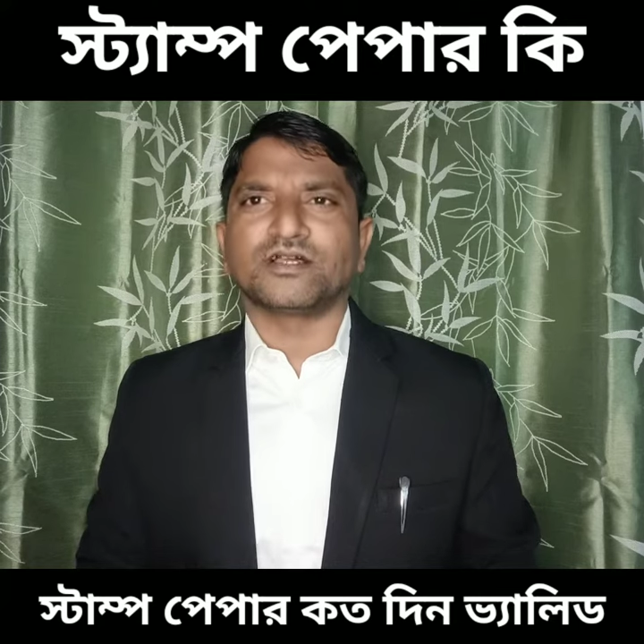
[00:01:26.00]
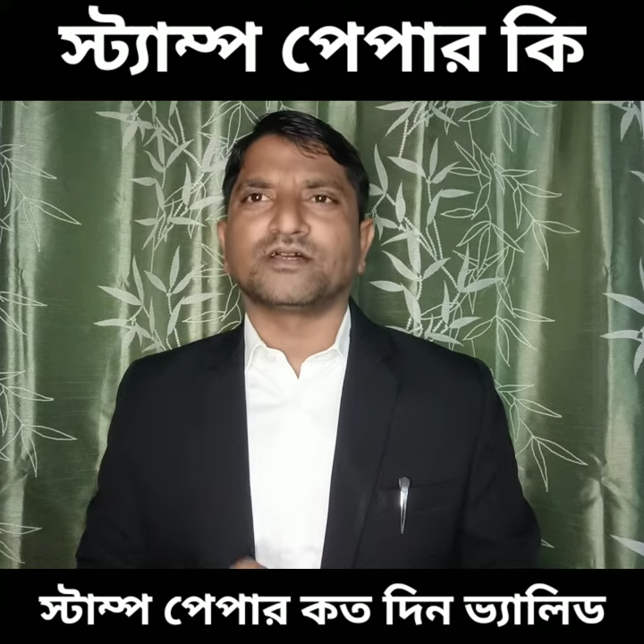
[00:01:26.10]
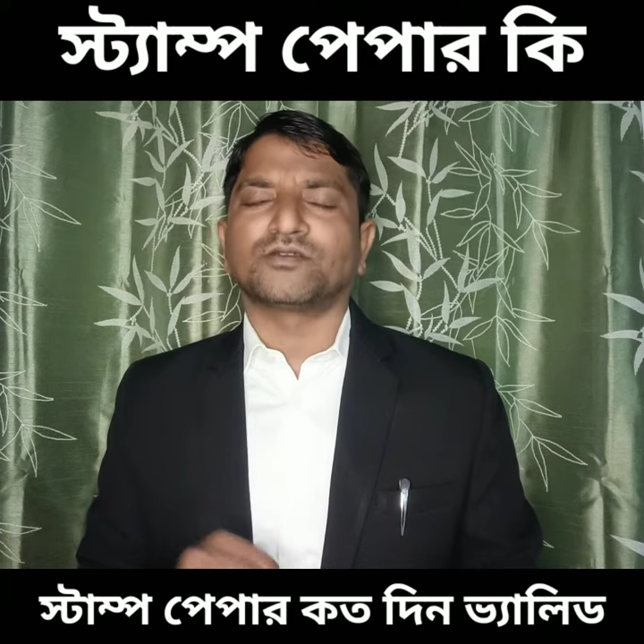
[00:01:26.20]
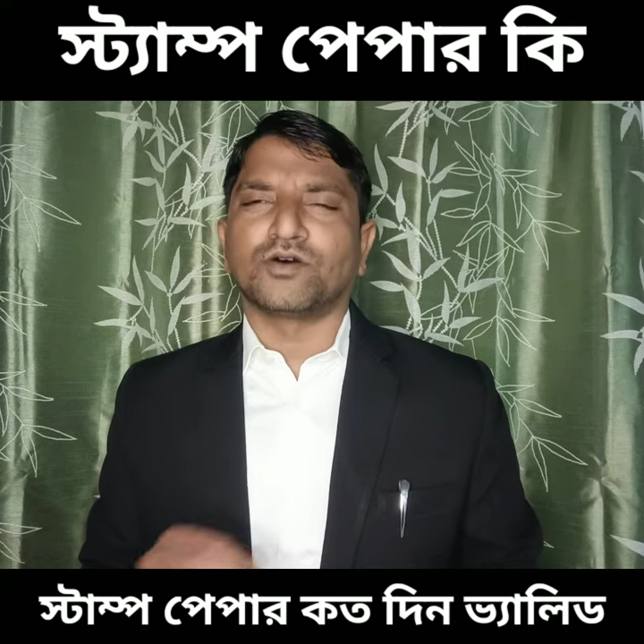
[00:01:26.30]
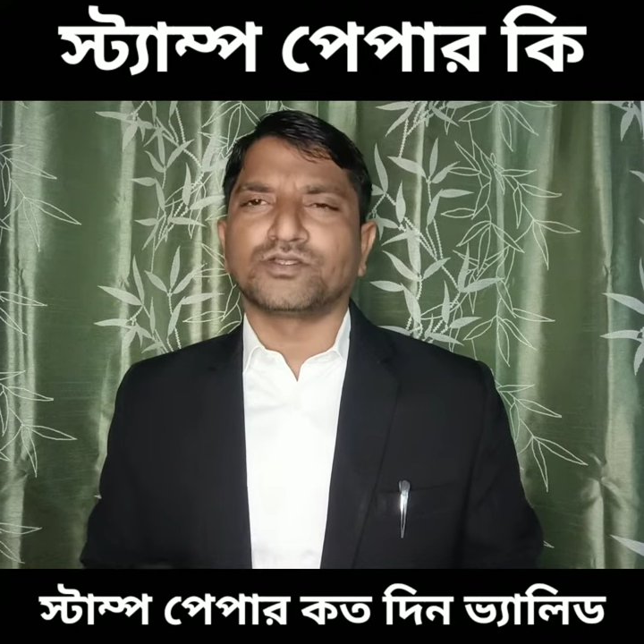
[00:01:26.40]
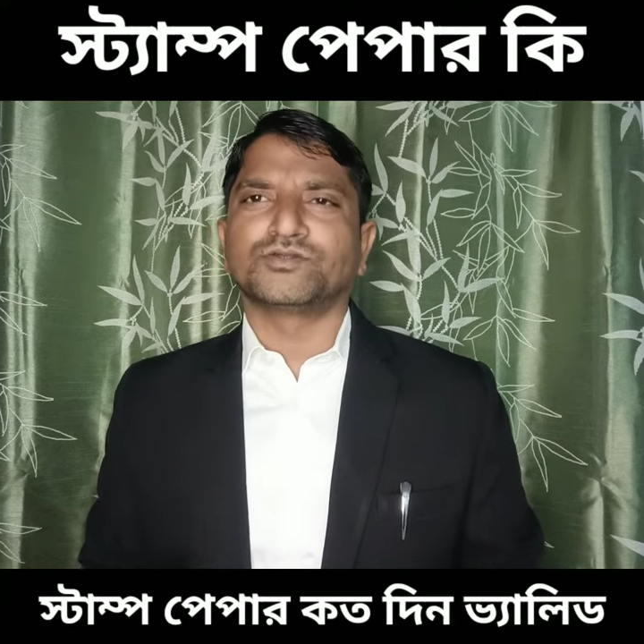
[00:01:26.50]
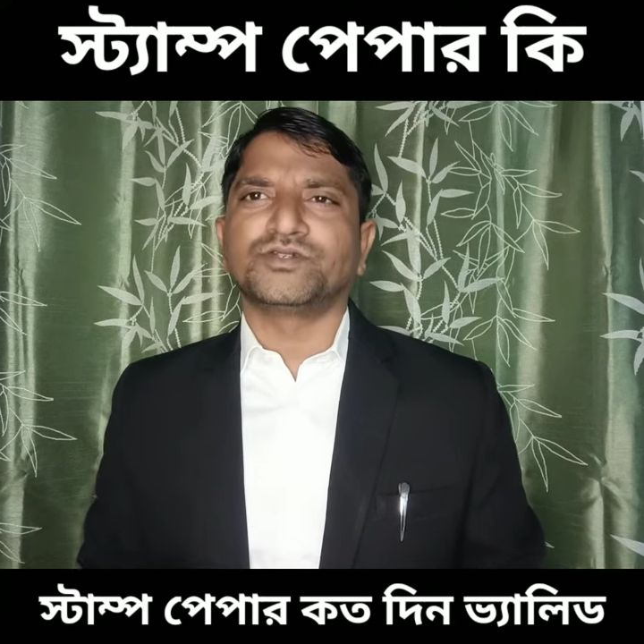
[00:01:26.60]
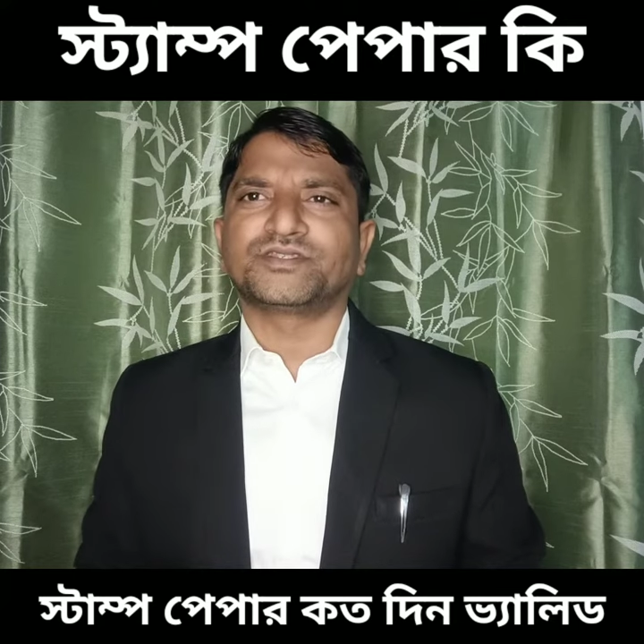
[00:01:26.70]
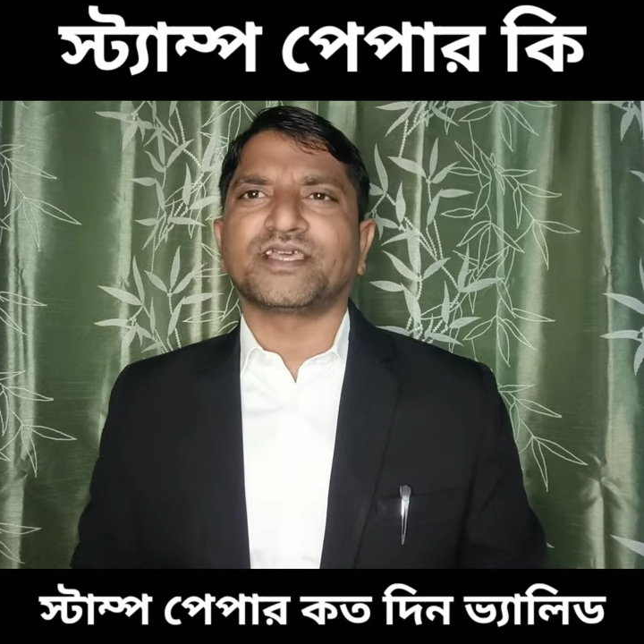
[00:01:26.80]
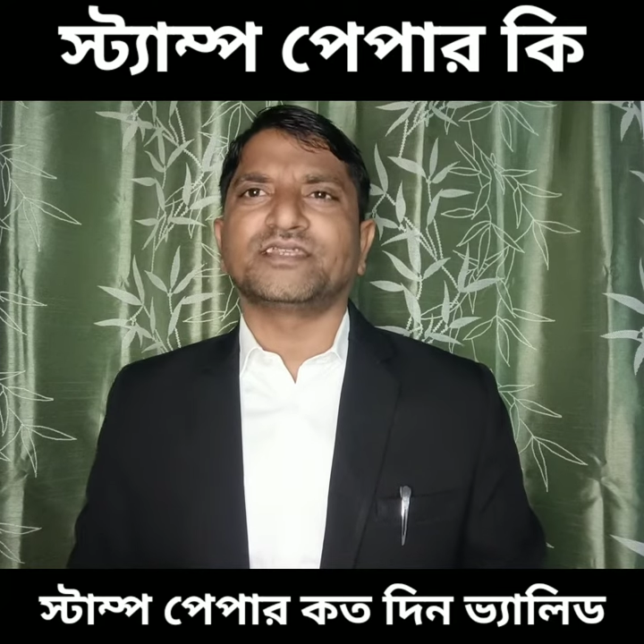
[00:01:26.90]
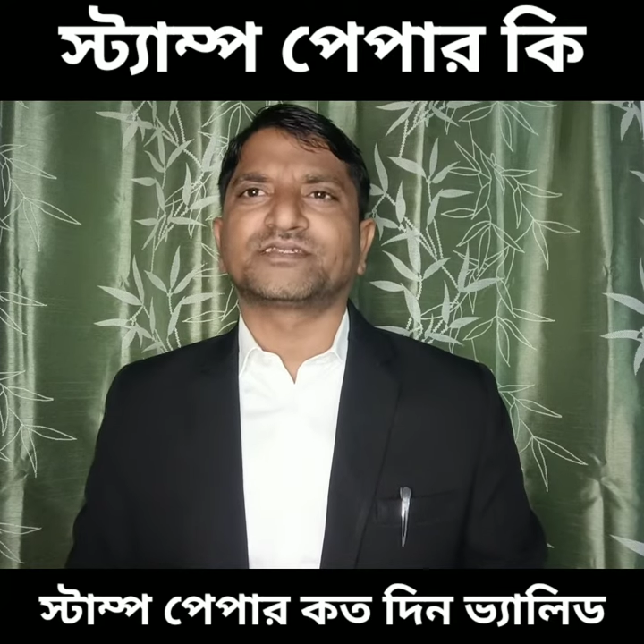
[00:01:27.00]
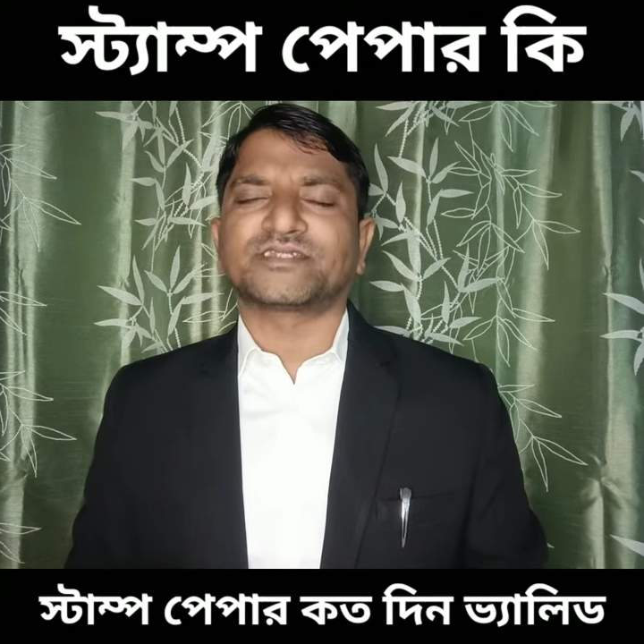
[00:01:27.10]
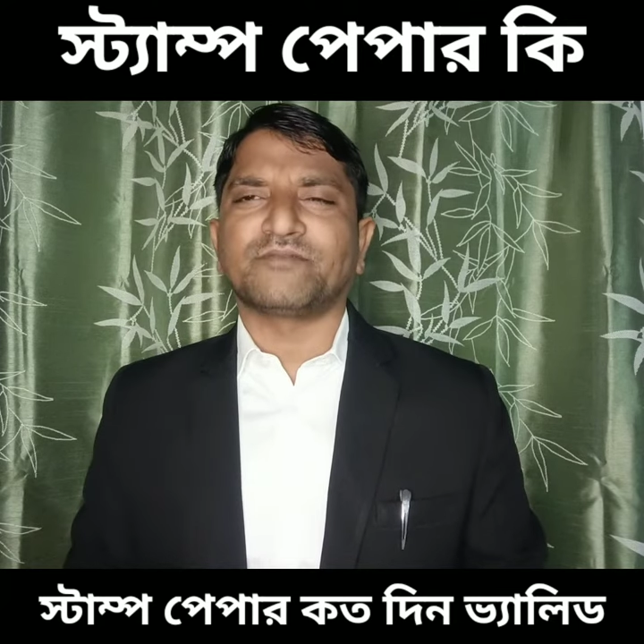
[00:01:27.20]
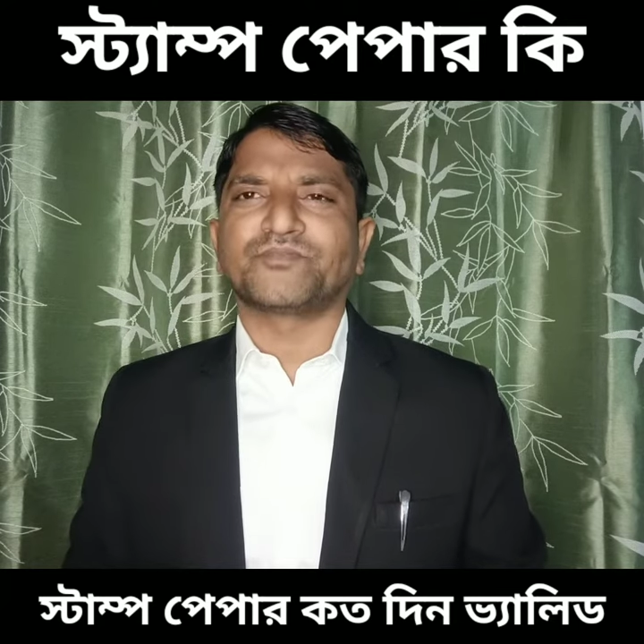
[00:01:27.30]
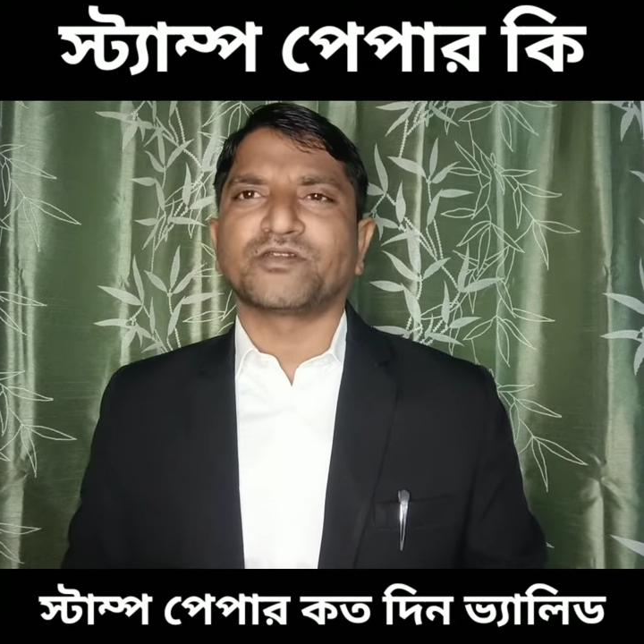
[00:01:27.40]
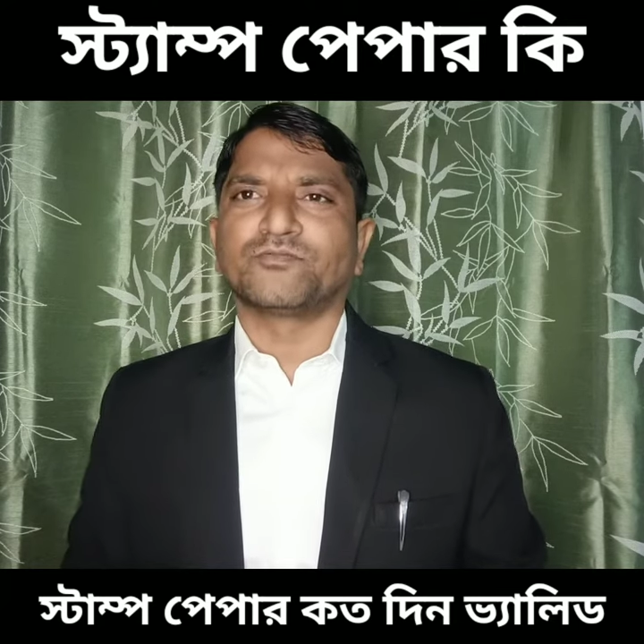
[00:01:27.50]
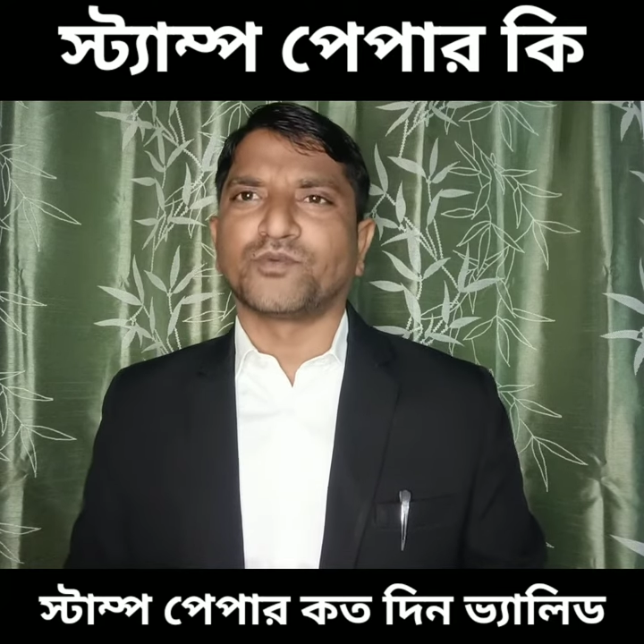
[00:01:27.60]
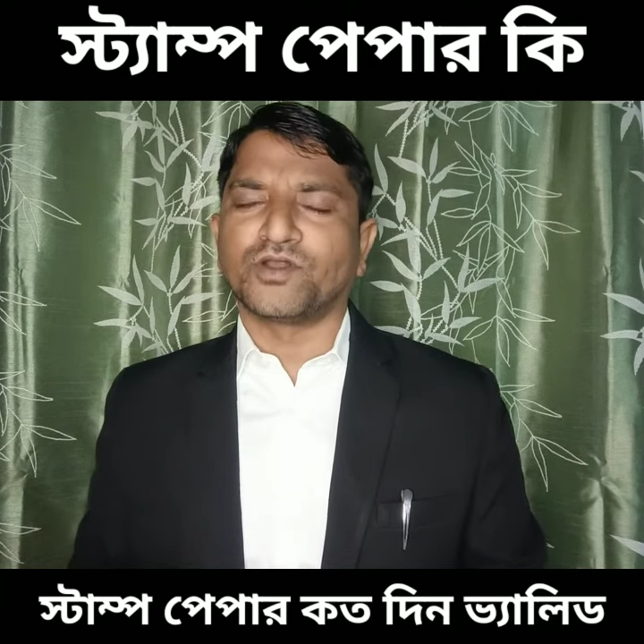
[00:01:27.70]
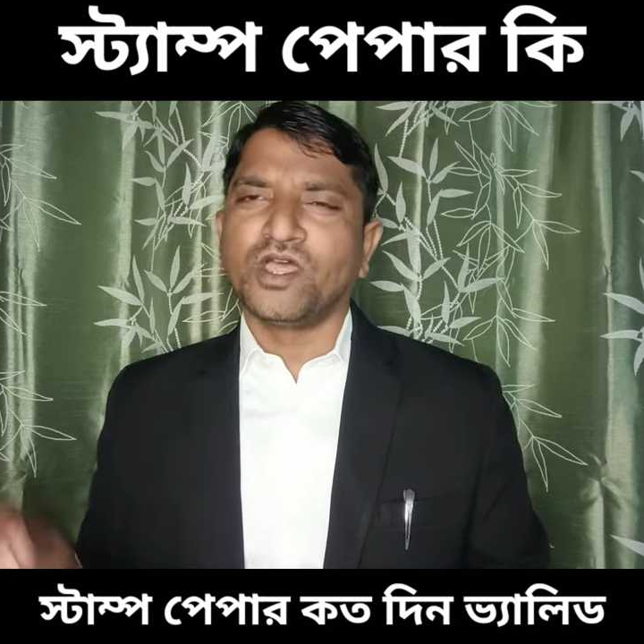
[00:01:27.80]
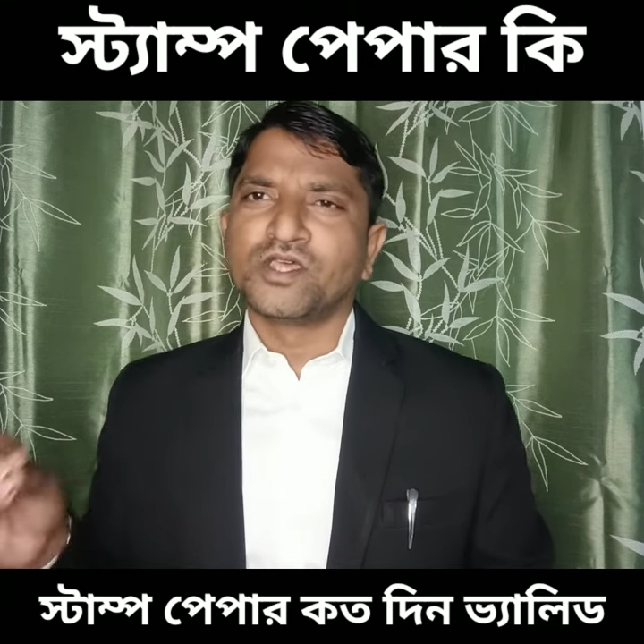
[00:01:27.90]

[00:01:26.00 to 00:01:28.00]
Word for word: নন জুডিশিয়াল স্ট্যাম্পের উপর